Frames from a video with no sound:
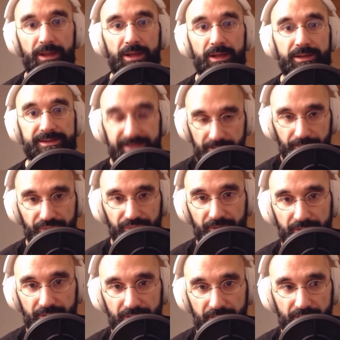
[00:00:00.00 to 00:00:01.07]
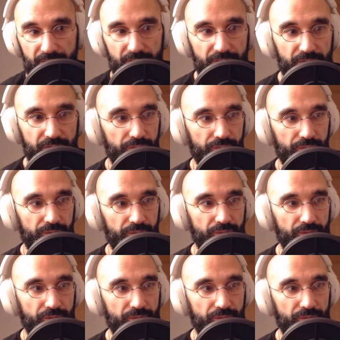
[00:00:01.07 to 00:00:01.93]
simple de,